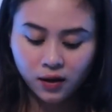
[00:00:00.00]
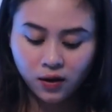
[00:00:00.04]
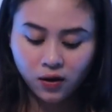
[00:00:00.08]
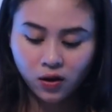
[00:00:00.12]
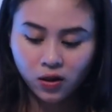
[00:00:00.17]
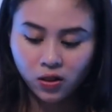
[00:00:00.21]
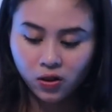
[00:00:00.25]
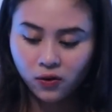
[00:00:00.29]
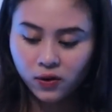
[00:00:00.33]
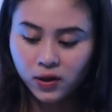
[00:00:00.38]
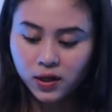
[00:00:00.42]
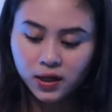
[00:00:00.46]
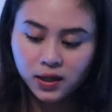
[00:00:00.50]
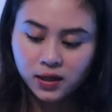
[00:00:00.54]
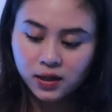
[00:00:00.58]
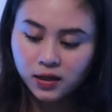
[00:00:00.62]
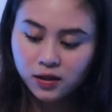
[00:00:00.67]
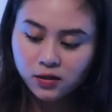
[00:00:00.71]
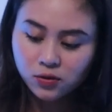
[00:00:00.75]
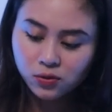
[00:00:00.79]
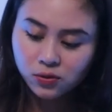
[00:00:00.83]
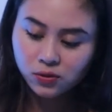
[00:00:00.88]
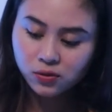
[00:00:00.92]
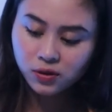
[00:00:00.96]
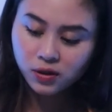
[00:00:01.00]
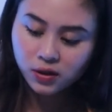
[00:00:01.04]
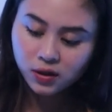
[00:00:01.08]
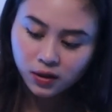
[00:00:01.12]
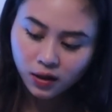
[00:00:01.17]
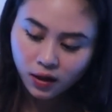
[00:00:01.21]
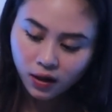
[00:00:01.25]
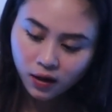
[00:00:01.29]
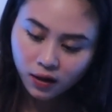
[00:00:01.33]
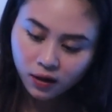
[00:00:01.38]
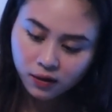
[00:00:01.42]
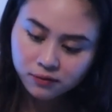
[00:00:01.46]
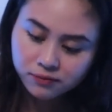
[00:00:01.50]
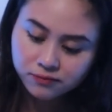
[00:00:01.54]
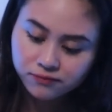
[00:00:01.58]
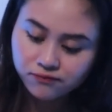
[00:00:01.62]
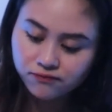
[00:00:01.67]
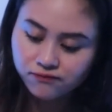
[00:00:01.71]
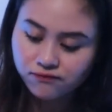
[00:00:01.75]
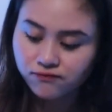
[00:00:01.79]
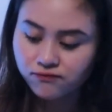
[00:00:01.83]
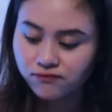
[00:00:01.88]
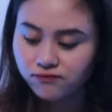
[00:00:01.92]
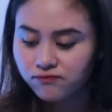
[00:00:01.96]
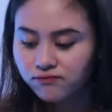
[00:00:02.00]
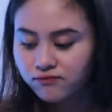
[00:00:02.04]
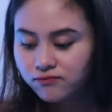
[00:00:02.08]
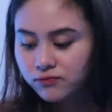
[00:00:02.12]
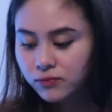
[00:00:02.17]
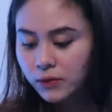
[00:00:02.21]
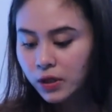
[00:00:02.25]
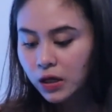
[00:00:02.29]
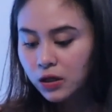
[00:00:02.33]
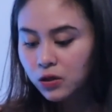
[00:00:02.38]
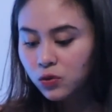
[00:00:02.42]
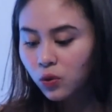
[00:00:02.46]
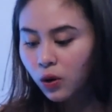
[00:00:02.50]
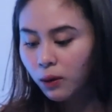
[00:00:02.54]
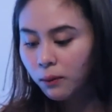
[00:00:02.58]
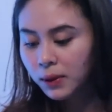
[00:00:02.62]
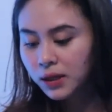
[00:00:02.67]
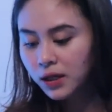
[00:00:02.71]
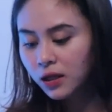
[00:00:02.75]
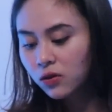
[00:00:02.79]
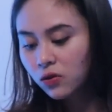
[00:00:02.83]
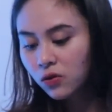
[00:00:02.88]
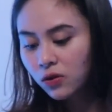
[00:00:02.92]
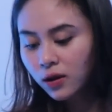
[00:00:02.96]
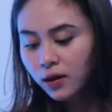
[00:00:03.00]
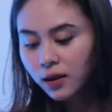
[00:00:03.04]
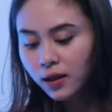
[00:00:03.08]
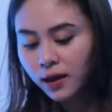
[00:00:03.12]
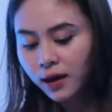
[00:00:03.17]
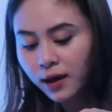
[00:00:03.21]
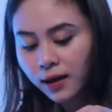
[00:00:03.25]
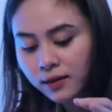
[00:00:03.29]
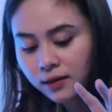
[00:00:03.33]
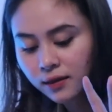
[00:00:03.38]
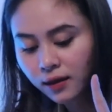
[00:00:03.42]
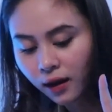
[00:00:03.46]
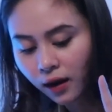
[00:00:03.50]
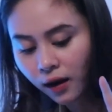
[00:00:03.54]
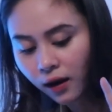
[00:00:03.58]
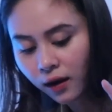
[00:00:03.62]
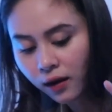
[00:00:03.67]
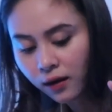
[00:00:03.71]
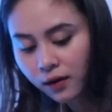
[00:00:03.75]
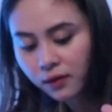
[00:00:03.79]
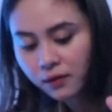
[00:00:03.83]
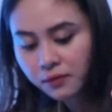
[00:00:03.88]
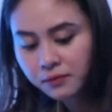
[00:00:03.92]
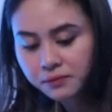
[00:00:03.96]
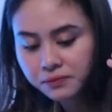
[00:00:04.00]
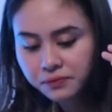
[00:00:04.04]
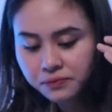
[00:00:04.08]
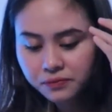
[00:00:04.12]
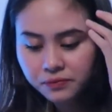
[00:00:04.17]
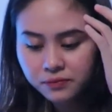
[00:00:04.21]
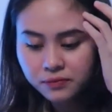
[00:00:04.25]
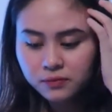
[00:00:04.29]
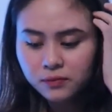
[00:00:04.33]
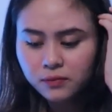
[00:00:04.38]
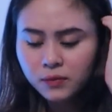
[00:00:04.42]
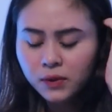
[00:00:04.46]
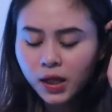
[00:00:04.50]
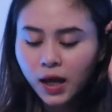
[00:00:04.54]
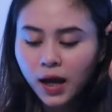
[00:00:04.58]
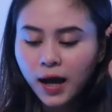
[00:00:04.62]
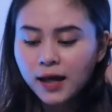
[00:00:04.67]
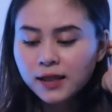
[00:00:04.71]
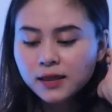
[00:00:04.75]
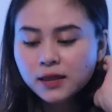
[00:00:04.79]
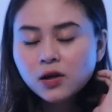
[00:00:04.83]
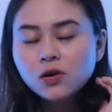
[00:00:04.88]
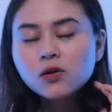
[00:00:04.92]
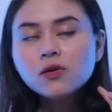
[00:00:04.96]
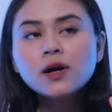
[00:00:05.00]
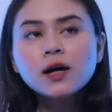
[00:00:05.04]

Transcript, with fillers: kalau ini tuh dia 2 menit udah kelihatan atau